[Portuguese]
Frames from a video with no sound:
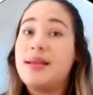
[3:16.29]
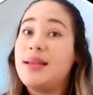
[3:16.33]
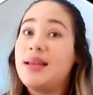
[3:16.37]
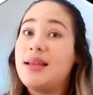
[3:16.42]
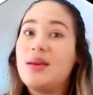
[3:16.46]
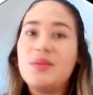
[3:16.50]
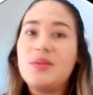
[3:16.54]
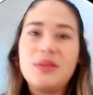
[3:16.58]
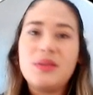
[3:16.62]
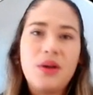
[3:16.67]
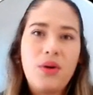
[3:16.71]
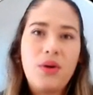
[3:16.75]

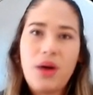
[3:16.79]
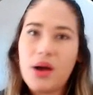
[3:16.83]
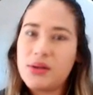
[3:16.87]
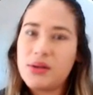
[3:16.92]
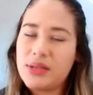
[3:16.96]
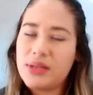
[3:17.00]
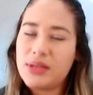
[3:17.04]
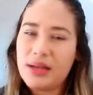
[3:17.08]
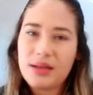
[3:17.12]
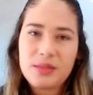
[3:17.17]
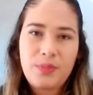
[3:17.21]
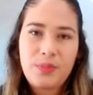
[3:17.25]
não são
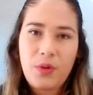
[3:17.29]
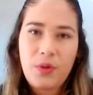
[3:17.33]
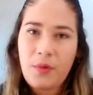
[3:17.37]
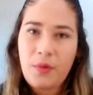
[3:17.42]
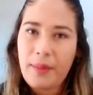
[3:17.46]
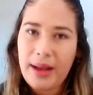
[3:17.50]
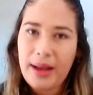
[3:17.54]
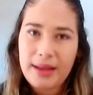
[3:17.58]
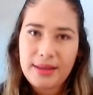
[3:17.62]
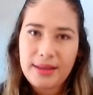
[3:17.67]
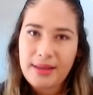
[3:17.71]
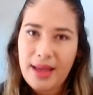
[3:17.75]
causadas por
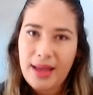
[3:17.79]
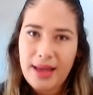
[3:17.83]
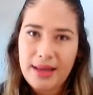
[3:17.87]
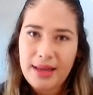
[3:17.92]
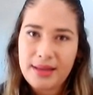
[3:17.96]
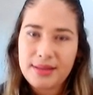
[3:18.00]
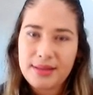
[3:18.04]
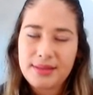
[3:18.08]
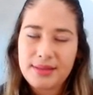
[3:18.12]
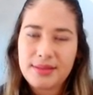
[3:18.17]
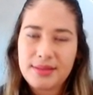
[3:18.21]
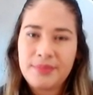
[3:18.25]

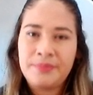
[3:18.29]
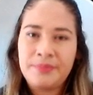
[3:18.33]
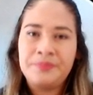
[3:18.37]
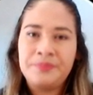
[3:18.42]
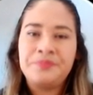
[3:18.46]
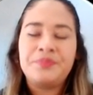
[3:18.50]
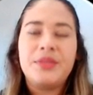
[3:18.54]
bactérias